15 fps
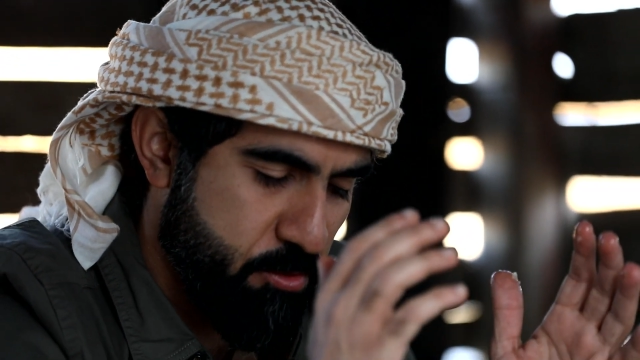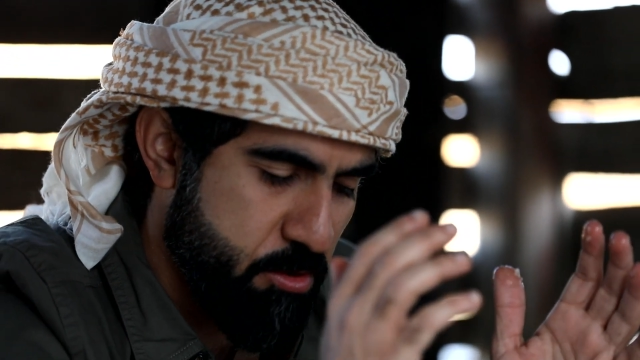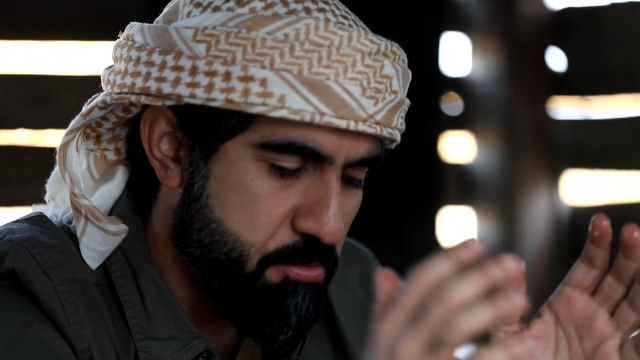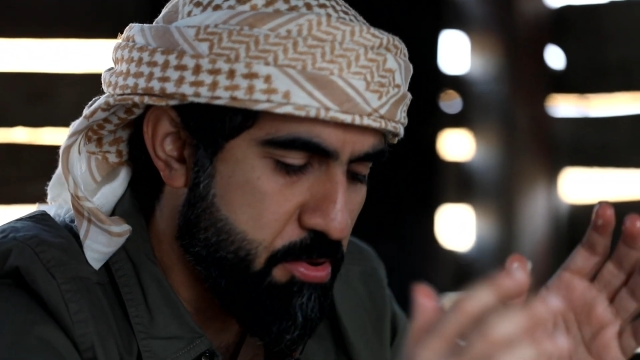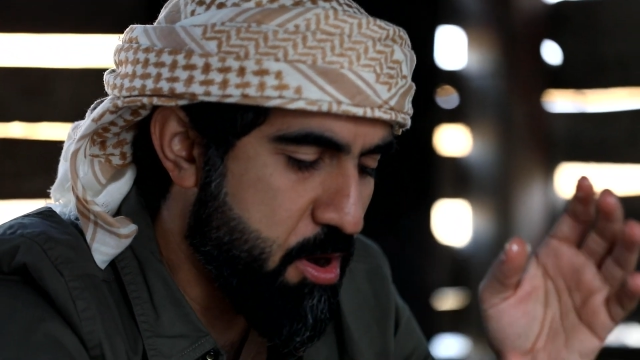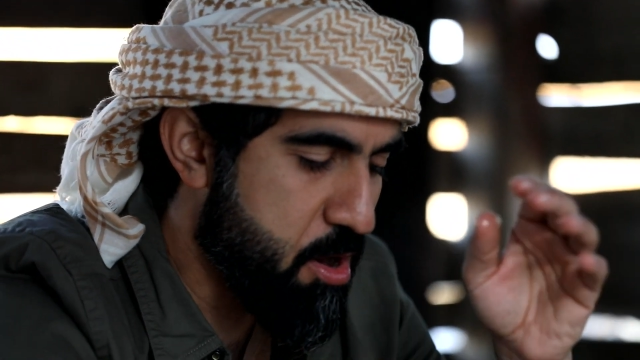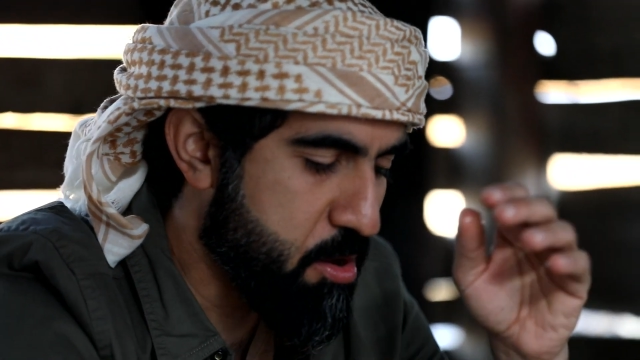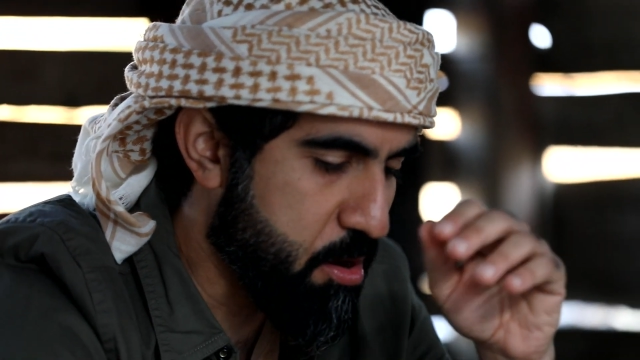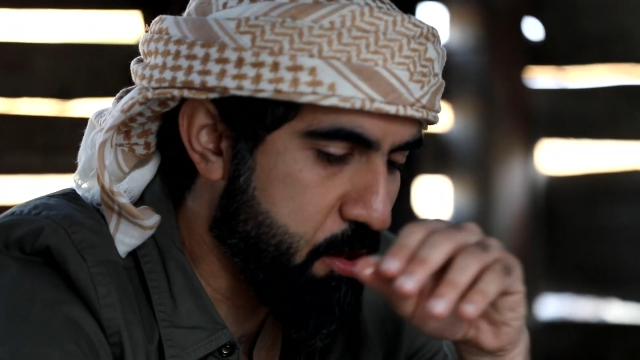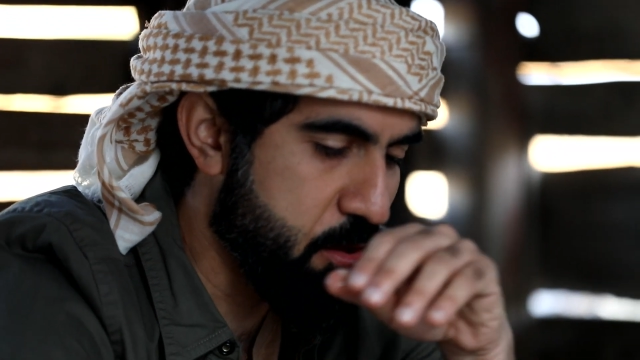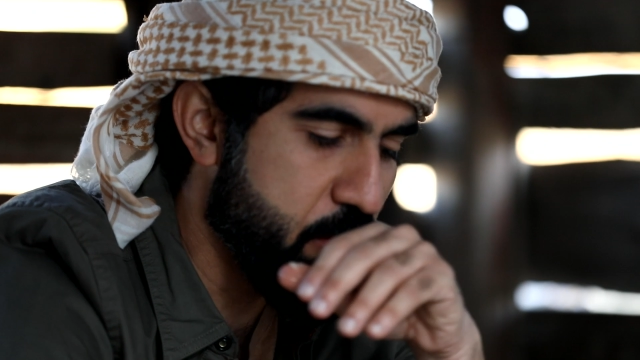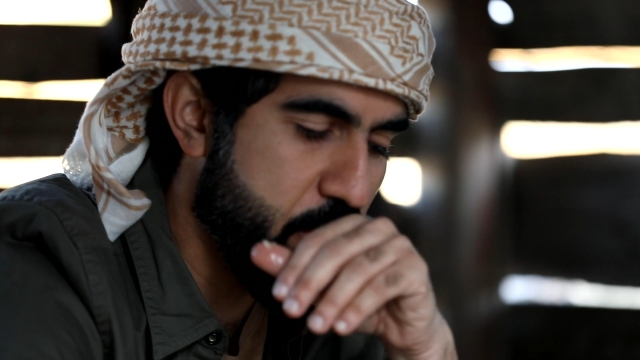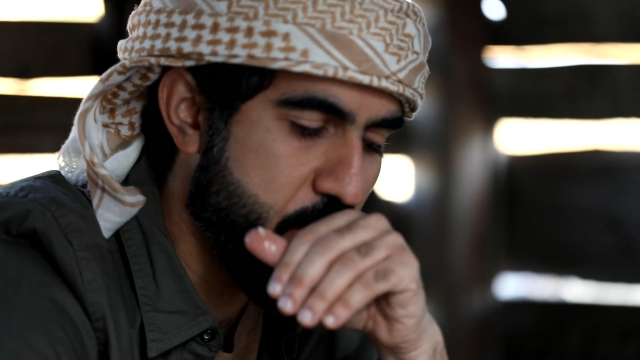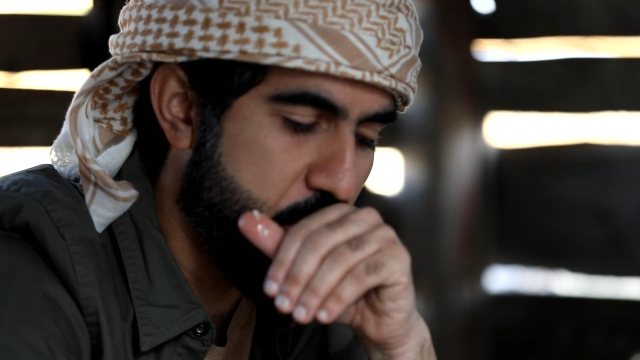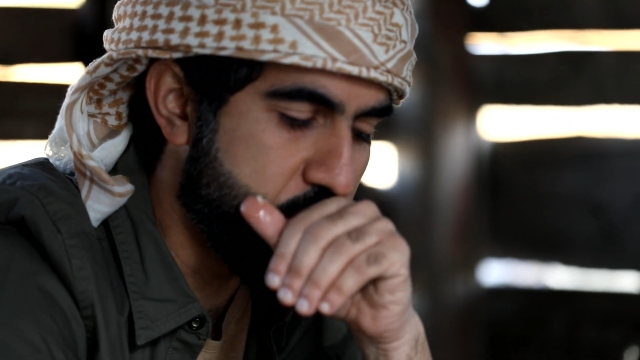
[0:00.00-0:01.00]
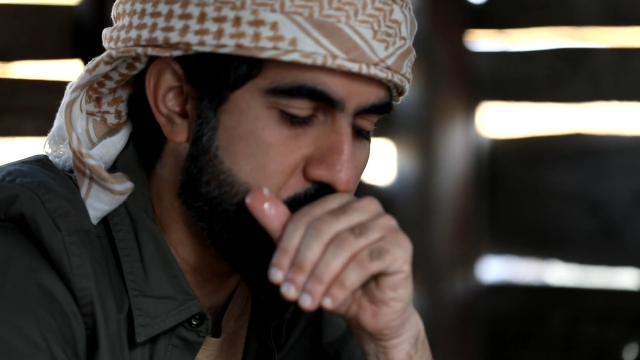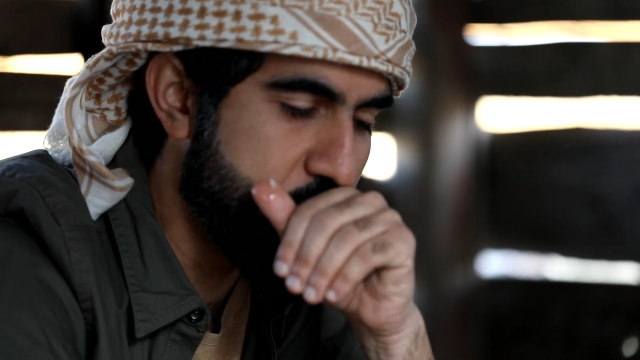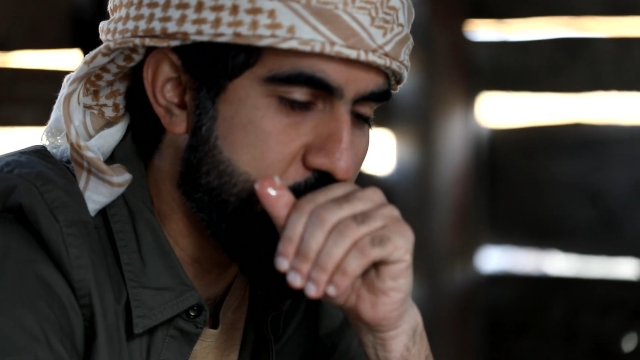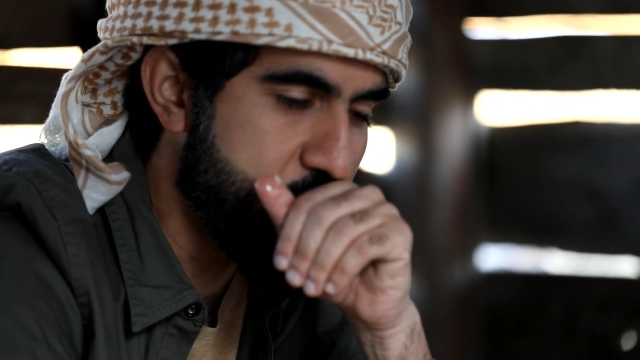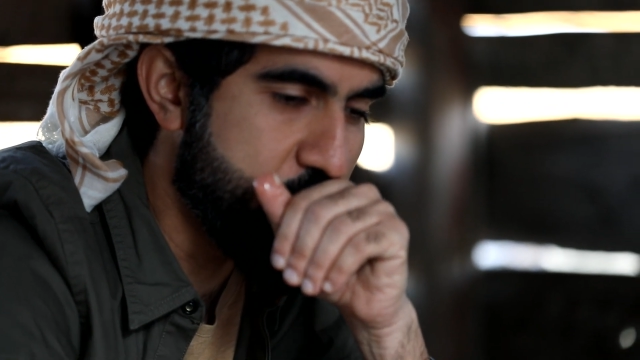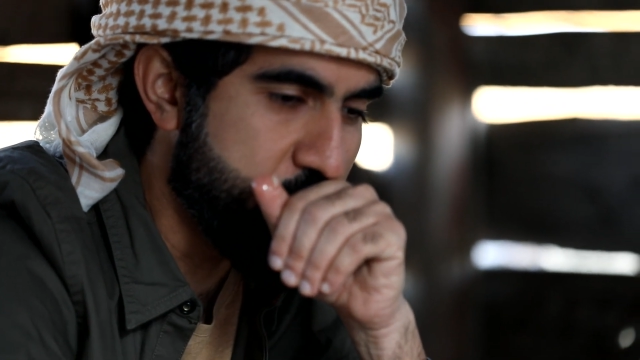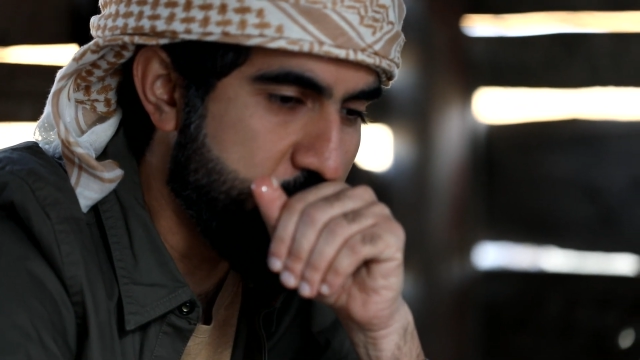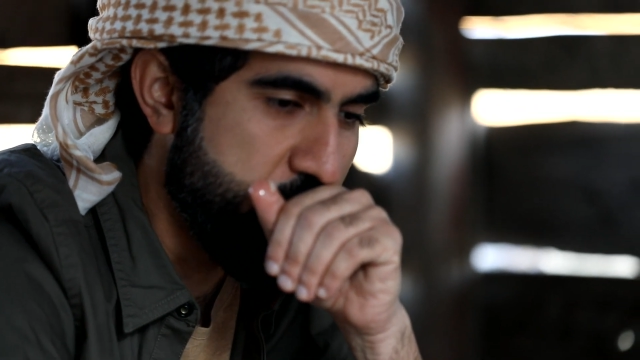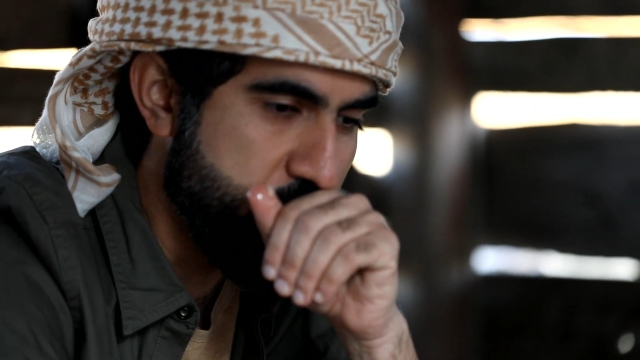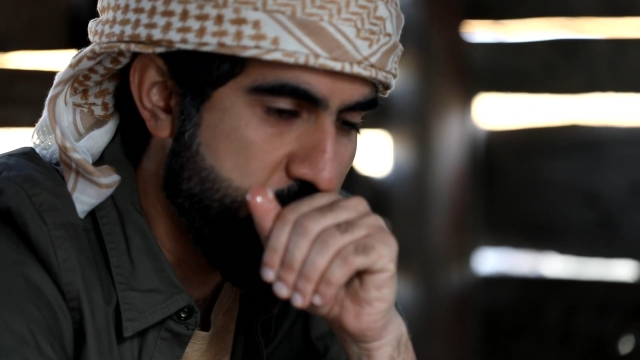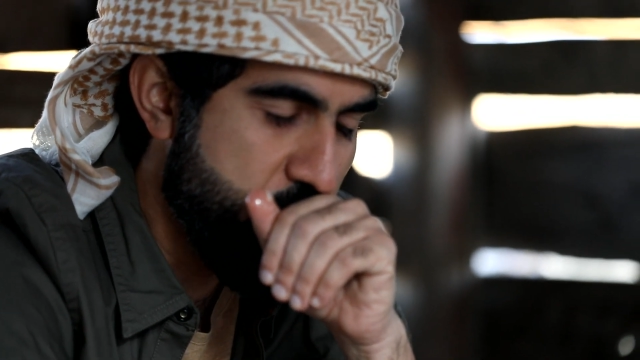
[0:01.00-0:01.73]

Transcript: تبارك الرحمن